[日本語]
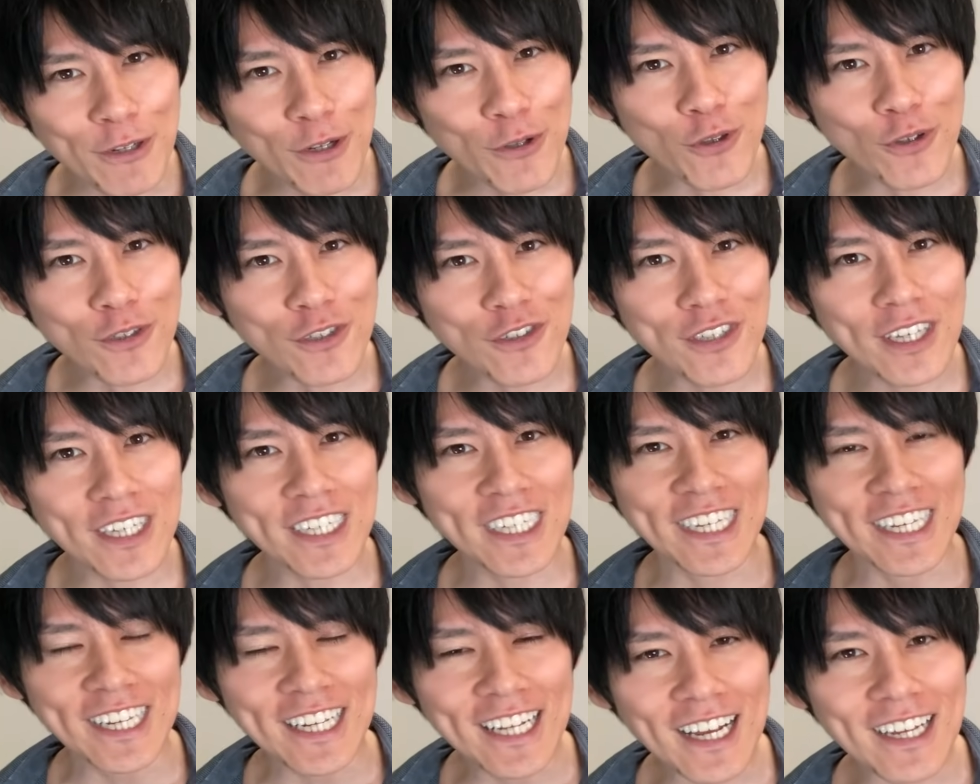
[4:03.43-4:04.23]
の途中で
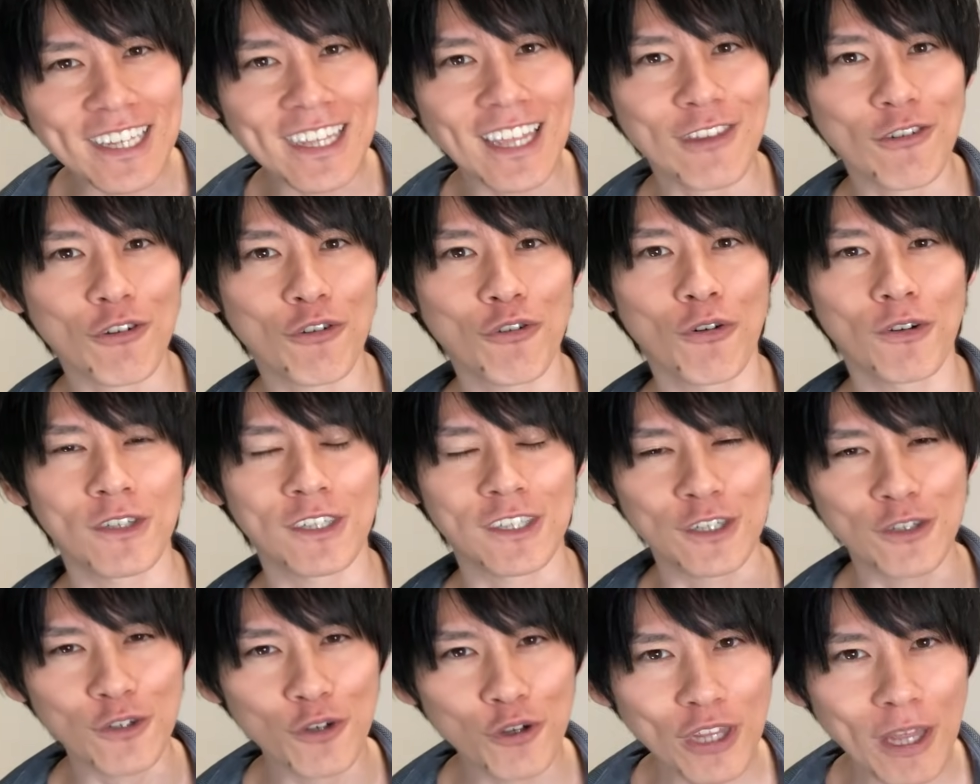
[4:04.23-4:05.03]
死にかけたとこを
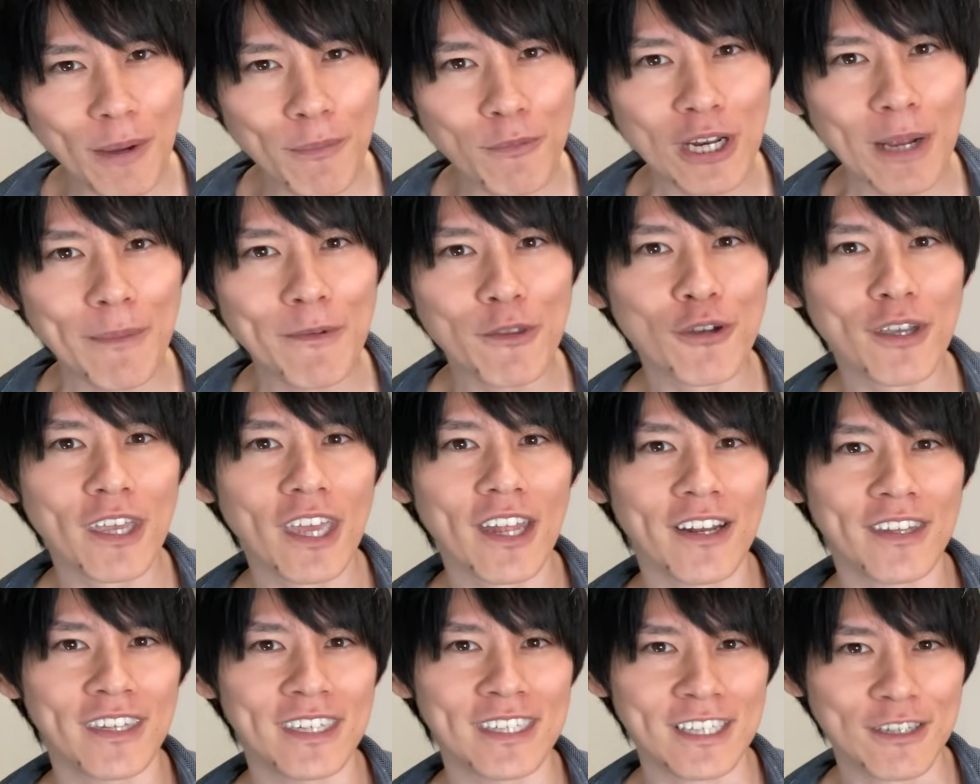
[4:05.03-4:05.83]
重要な村人
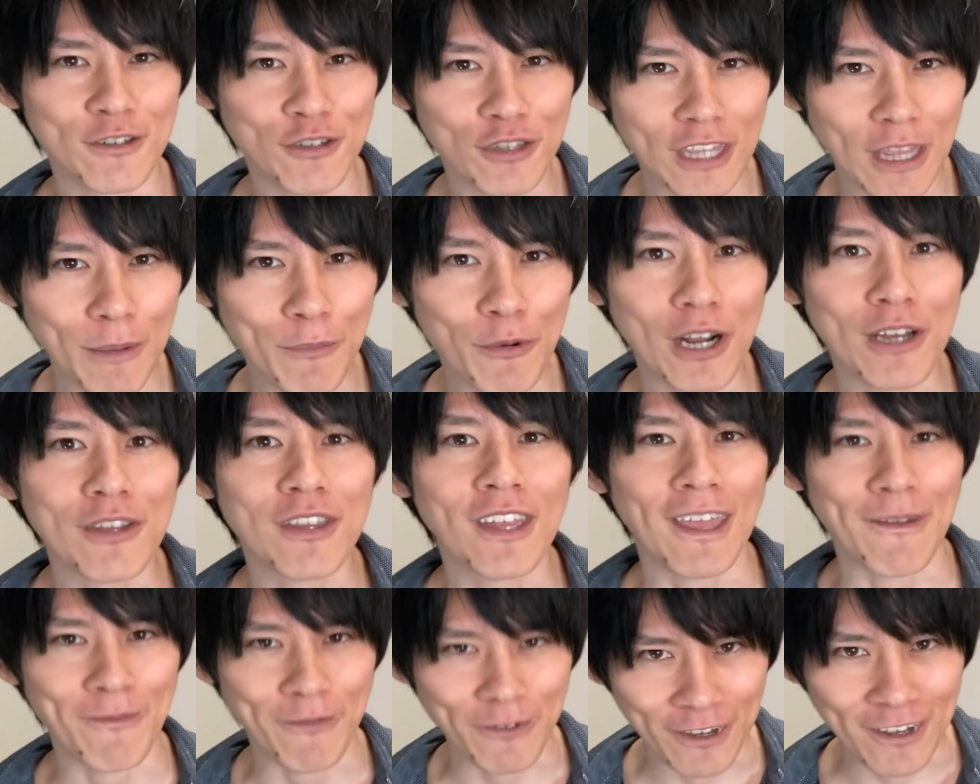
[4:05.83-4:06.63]
キャラに救ってもらう
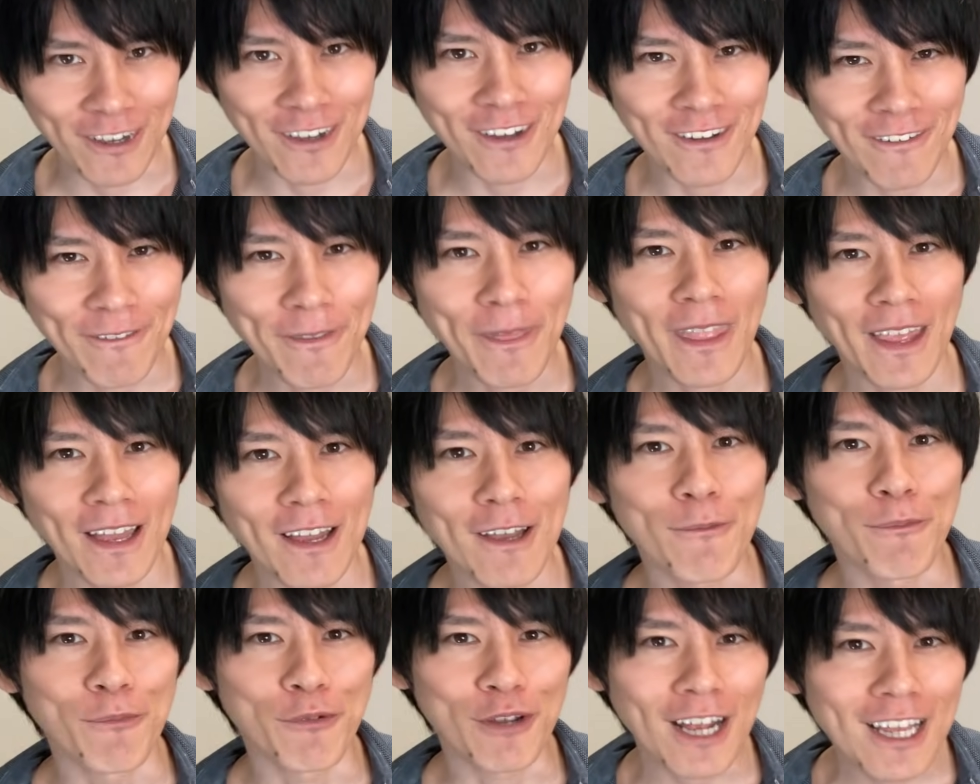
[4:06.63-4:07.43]
タイプ
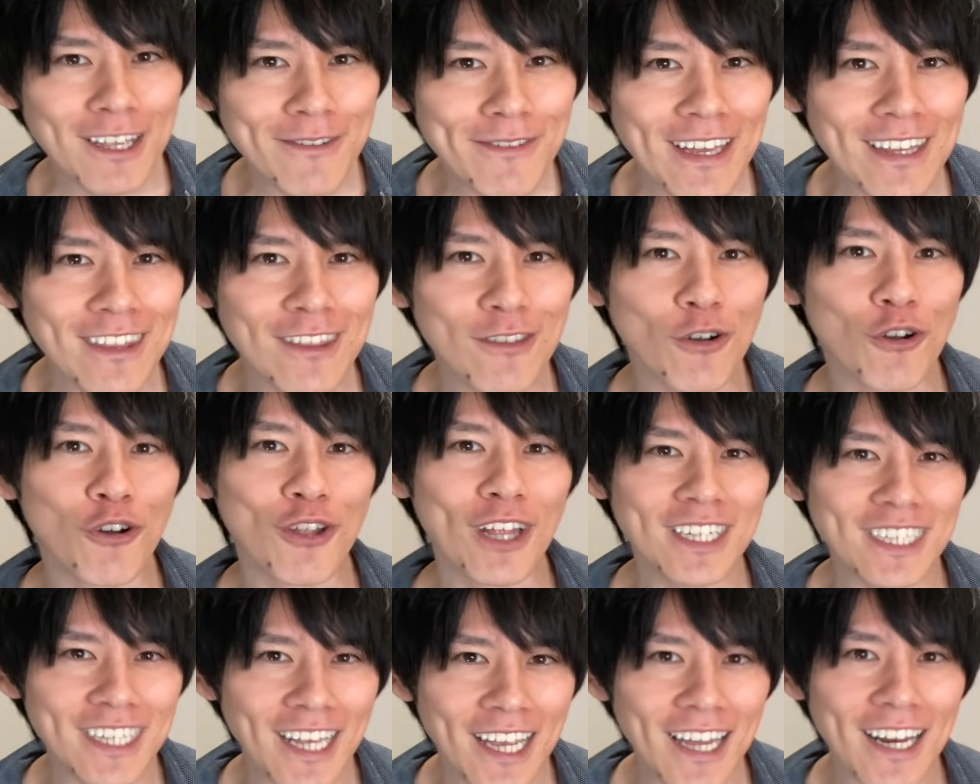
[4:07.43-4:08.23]
村イベントこ
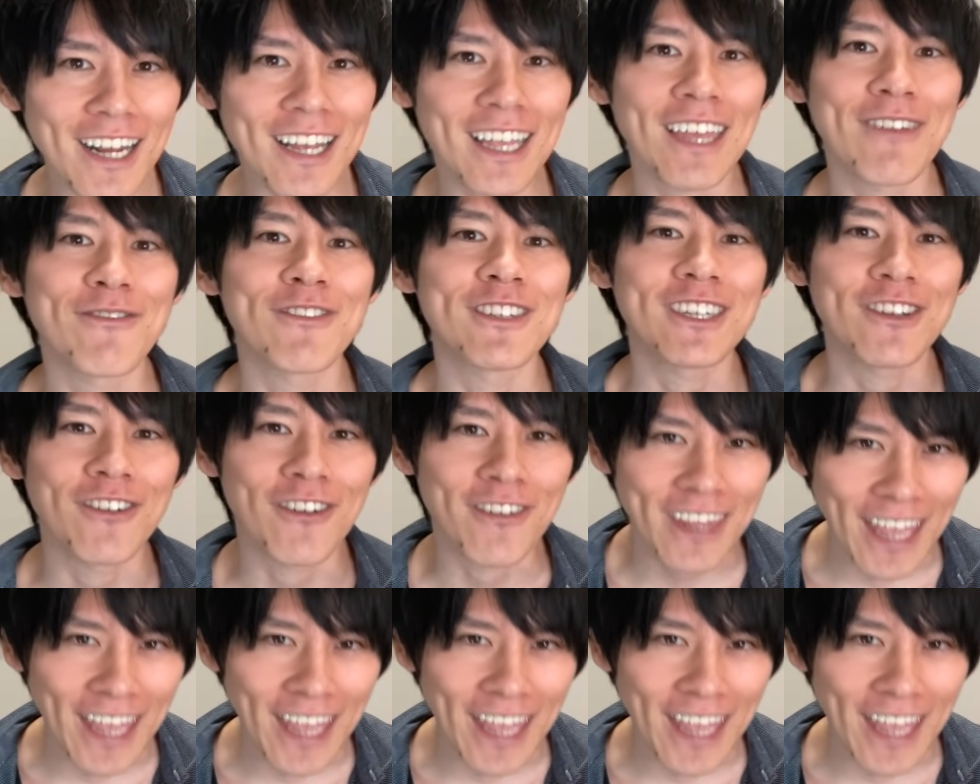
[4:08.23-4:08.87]
なしてからゲームしよう